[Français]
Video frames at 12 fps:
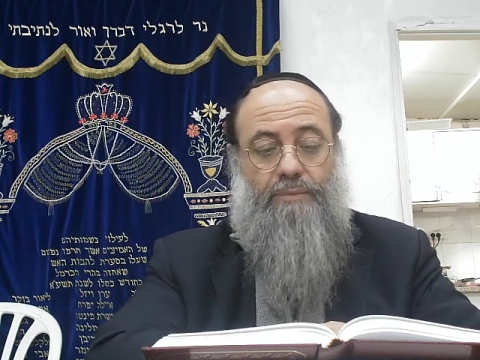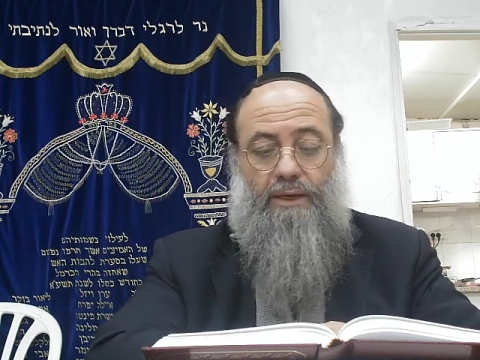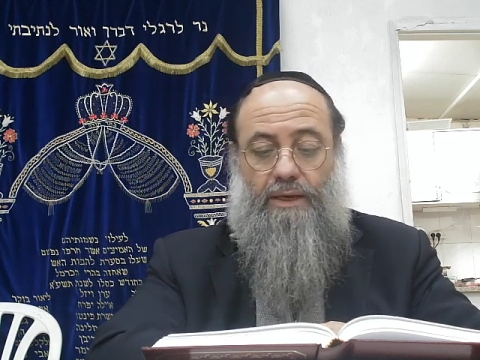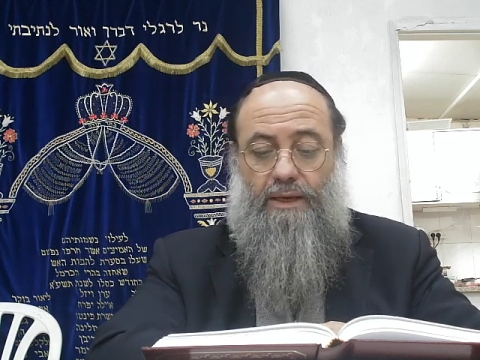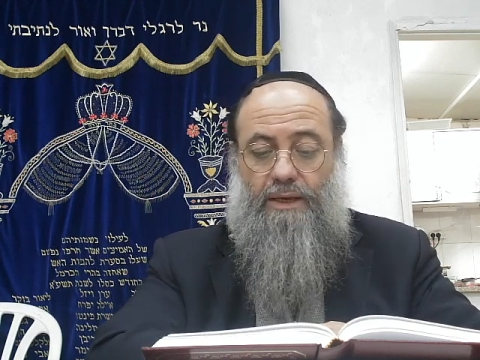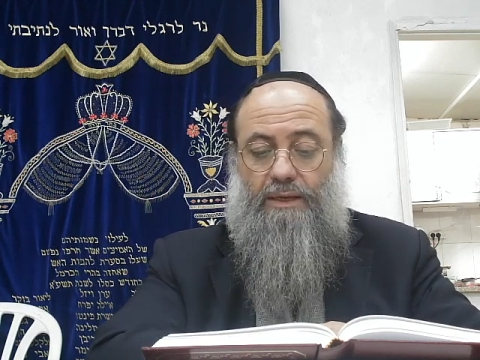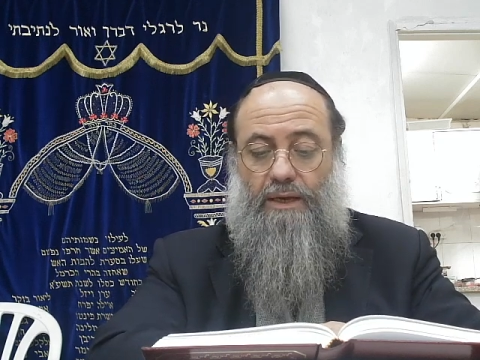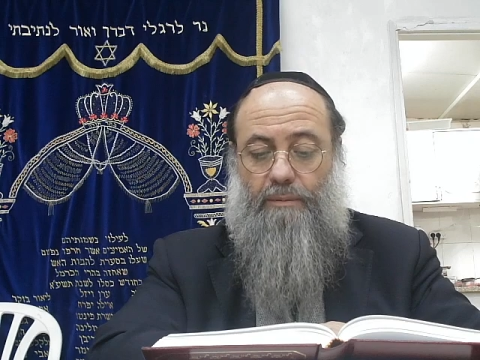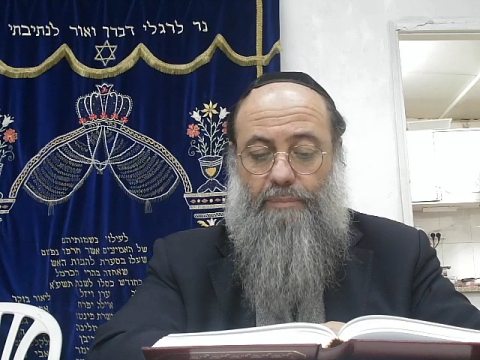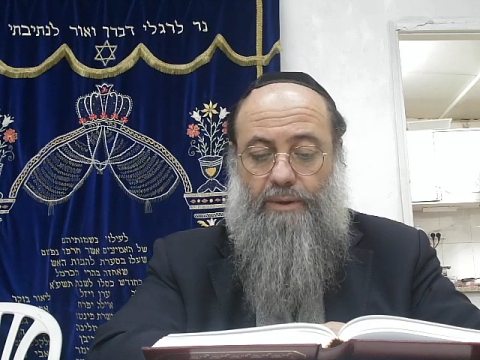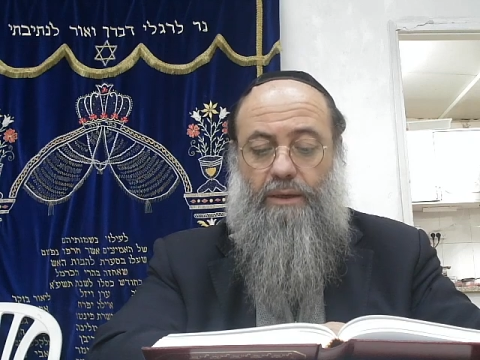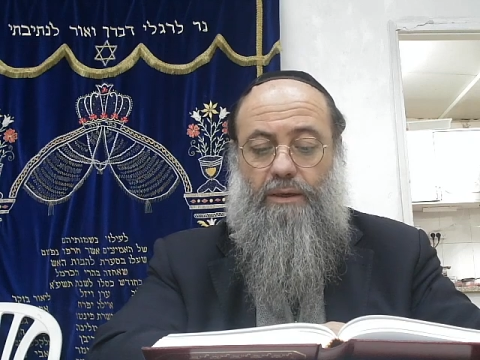Et rien
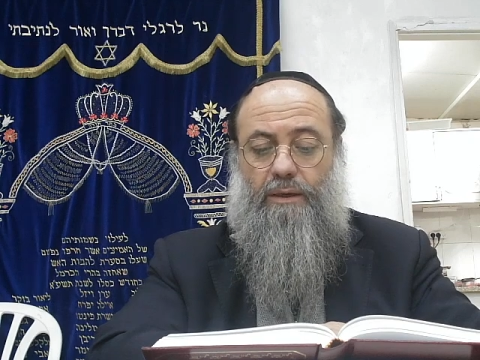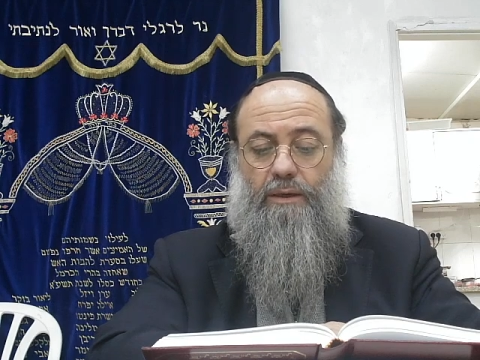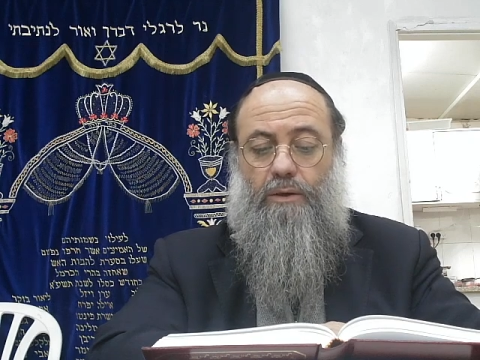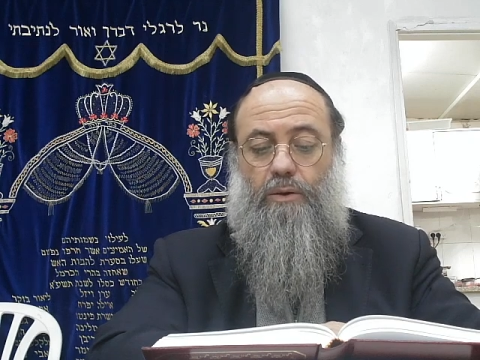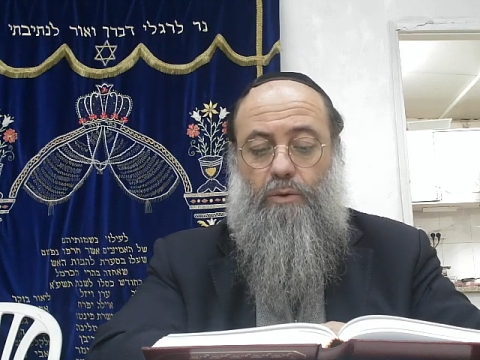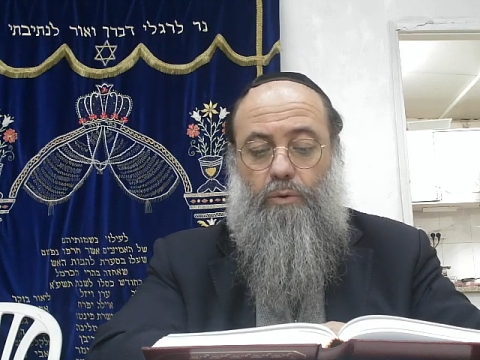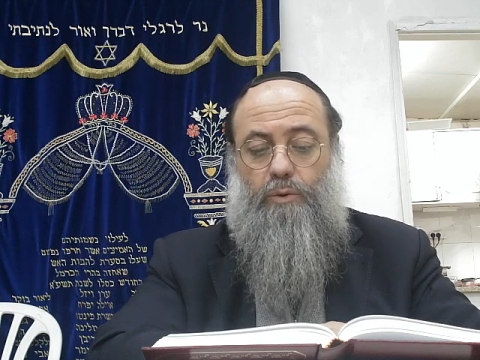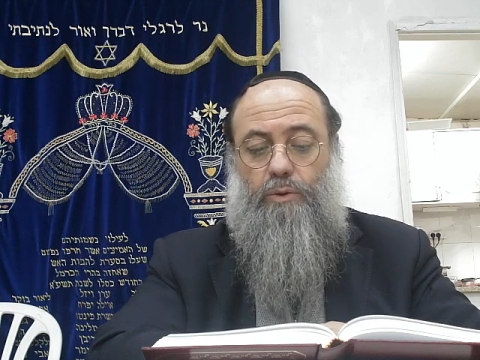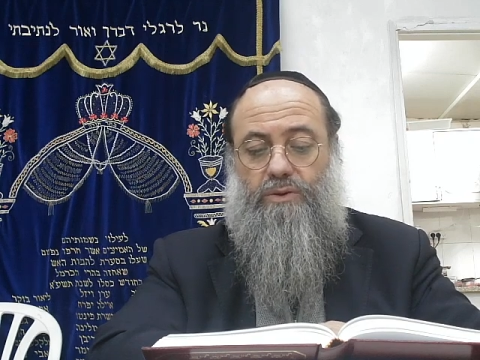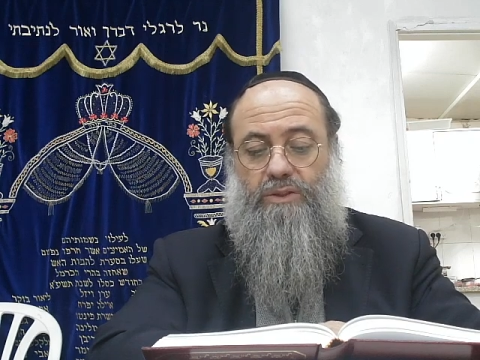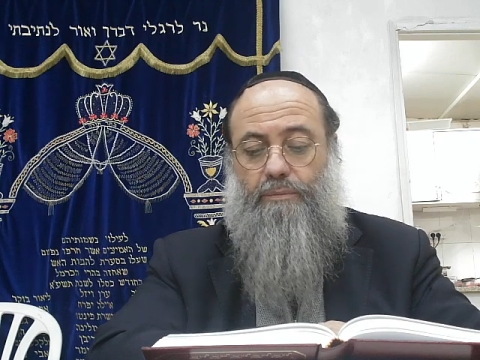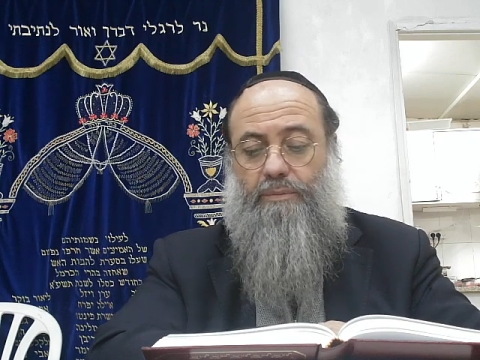qu'après, ou
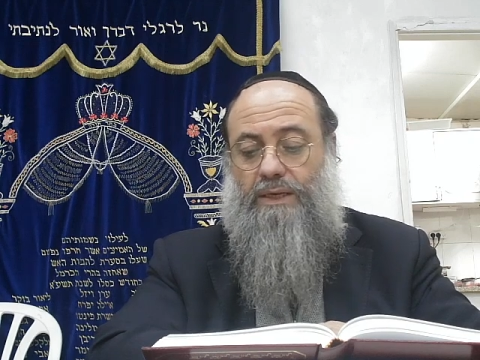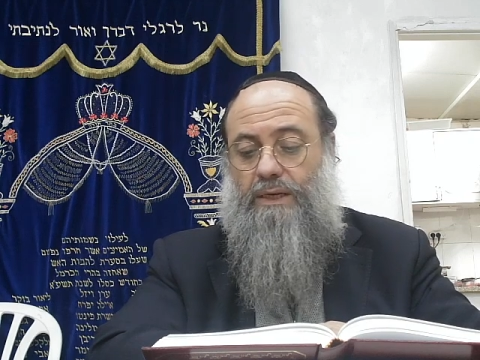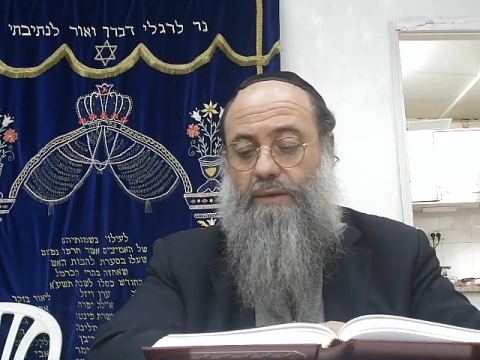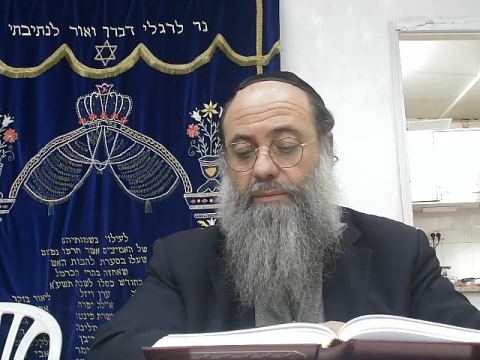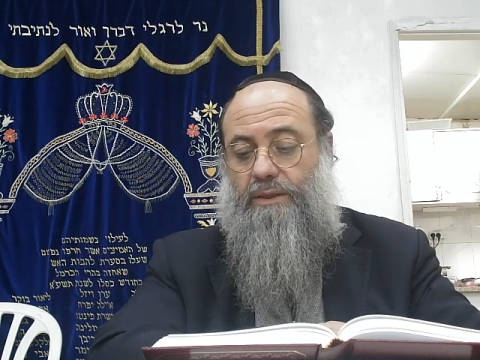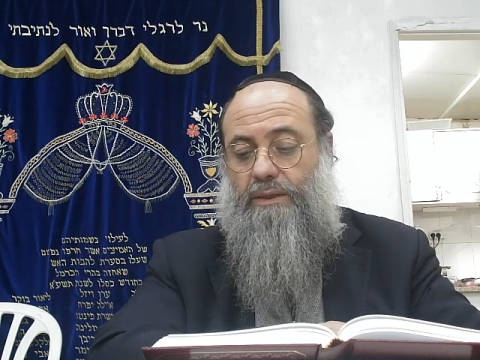Yotse Mikla